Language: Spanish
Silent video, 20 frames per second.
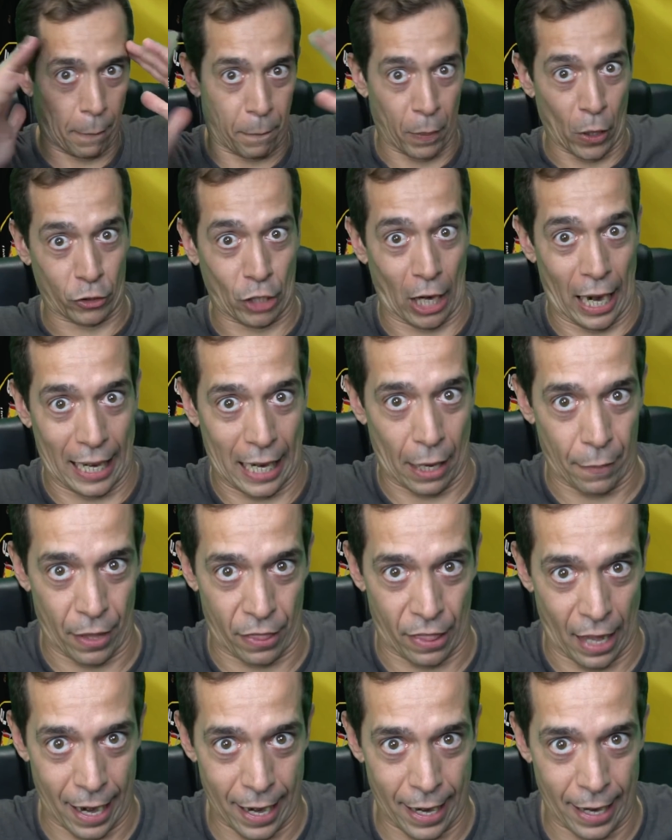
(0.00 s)
Te explota la
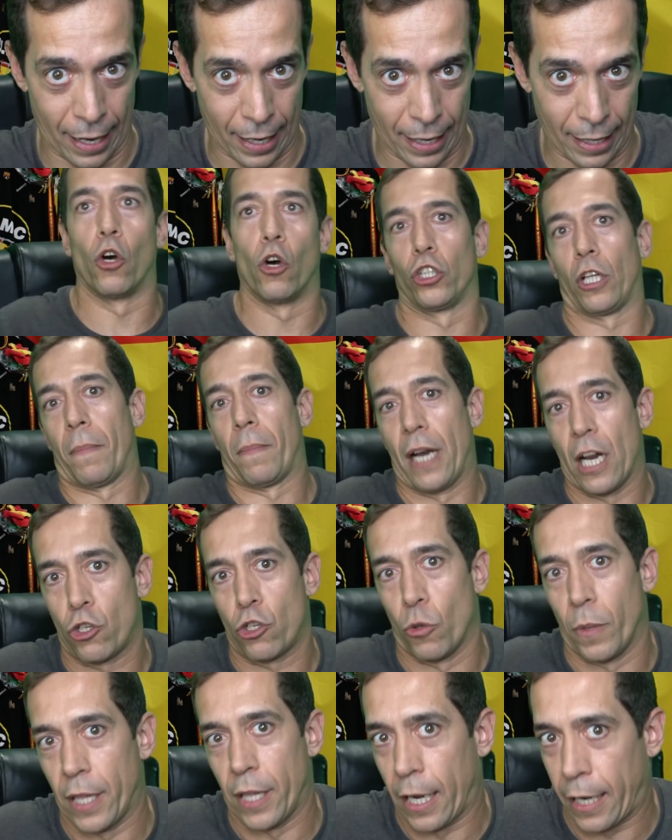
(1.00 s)
cabeza, ¿eh? Y luego también
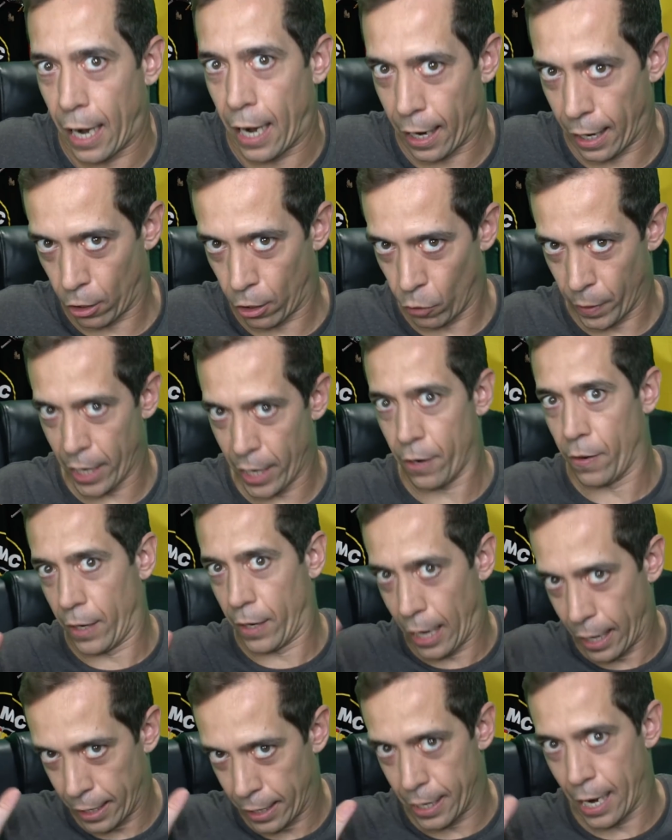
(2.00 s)
las subidas que haga el
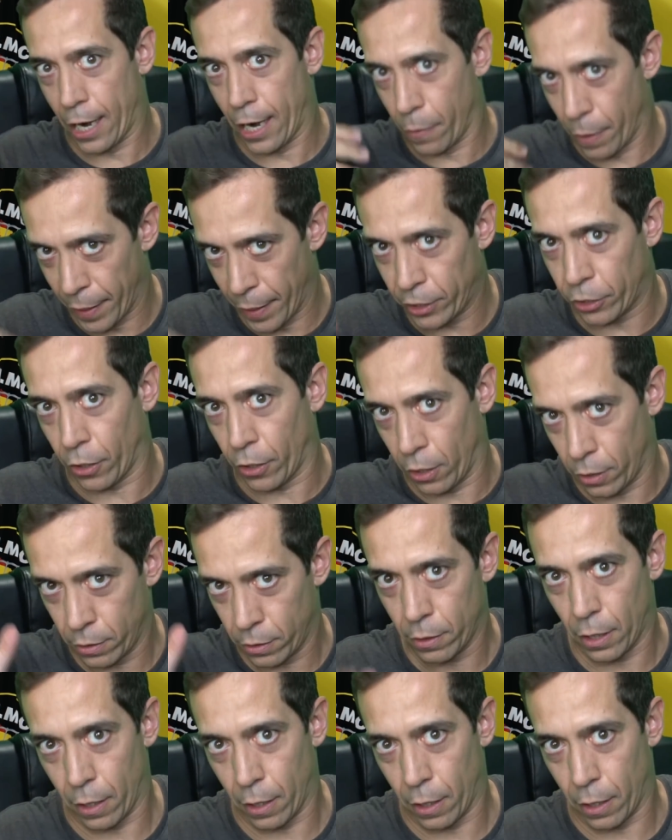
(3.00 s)
gobierno, que ahí ya no me meto.